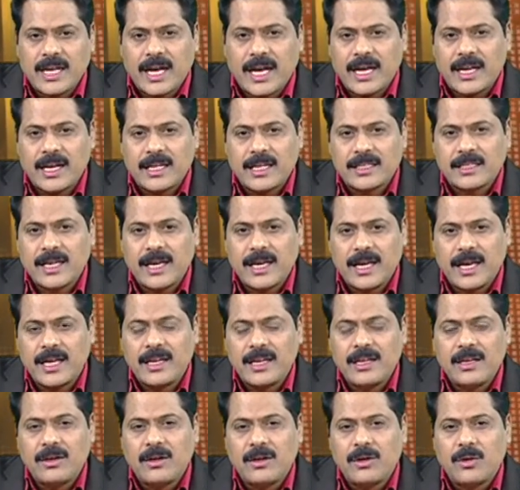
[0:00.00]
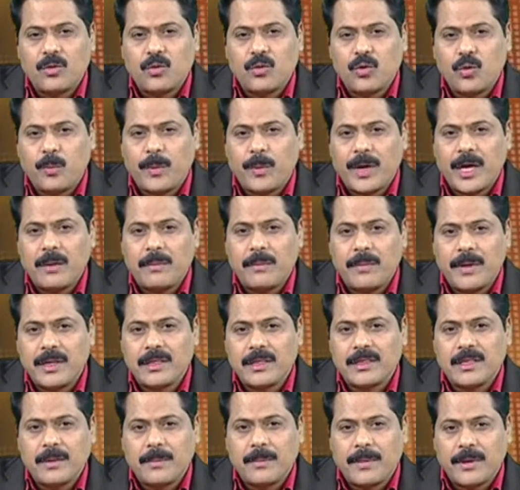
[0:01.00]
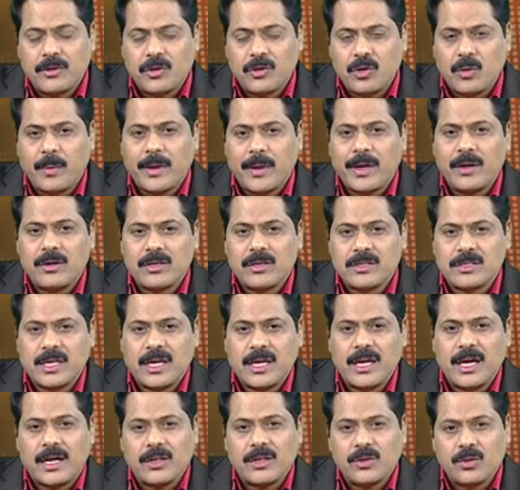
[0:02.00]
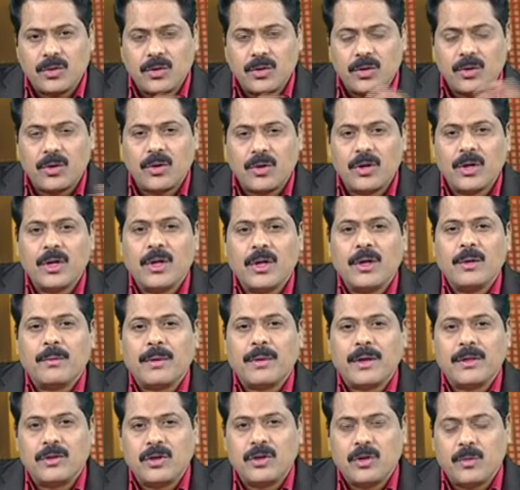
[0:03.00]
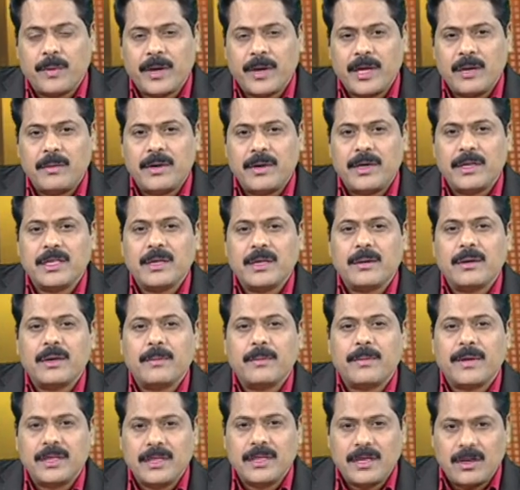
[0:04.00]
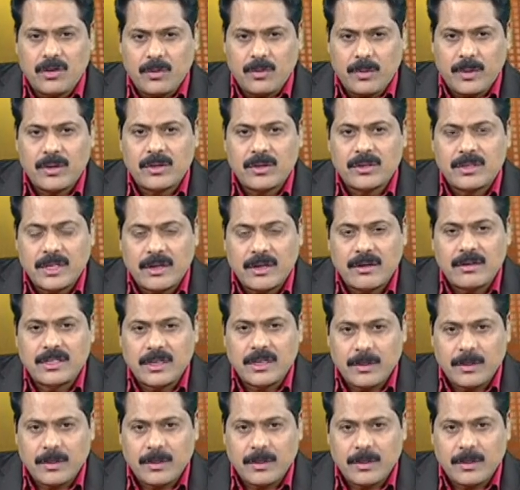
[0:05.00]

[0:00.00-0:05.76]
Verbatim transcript: సారా తయారీలో రూపాయి పెడితే పది రూపాయలు వస్తాయి అందులో పది రూపాయలు పెడితే పదిహేను రూపాయలు వస్తాయని